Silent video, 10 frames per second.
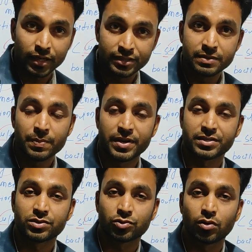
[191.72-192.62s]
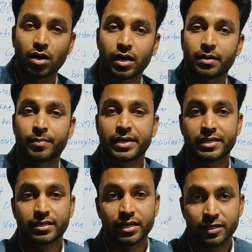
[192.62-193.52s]
किसी भी पेशेंट्स को अगर
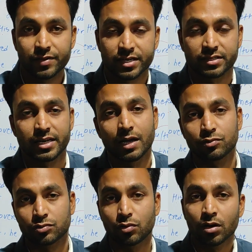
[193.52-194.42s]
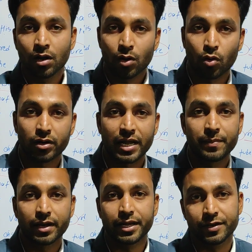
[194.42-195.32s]
बैक्टीरियल इन्फेक्शन या उसको लॉन्ग टाइम
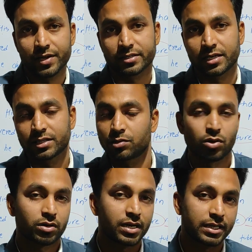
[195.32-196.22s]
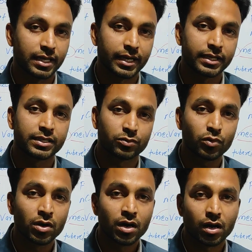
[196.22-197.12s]
के लिए इन्फेक्शन है तो डॉक्टर लिखता है कि
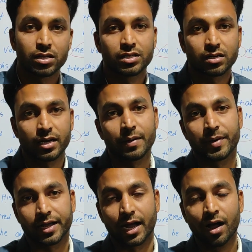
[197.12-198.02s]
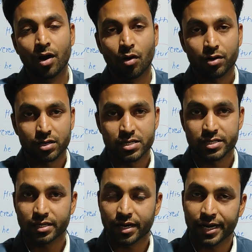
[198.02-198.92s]
इसको कल्चर करना पड़ेगा और
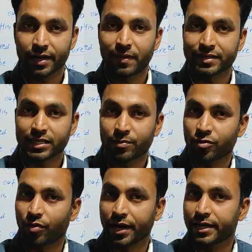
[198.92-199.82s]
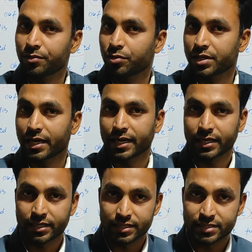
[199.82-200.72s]
कल्चर करने के बाद से आपको फाइंड आउट हो जाएगा
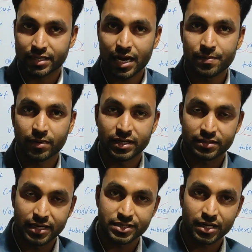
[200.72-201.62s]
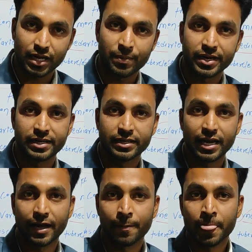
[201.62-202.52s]
कि किस टाइप किस नेचर का
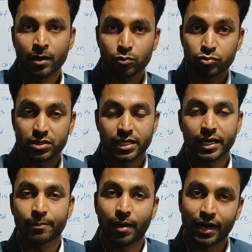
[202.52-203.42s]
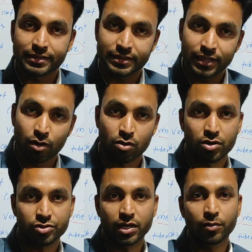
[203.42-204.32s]
बैक्टीरिया है उसके बाद से
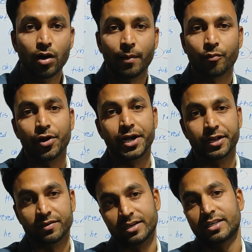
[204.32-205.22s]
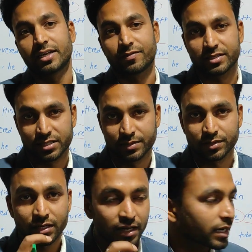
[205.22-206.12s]
डॉक्टर जो है वो आपको एंटीबायोटिक
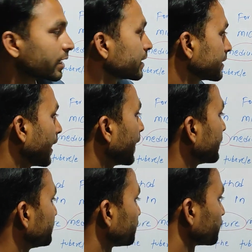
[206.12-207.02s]
प्रिस्क्रिप्शन करता है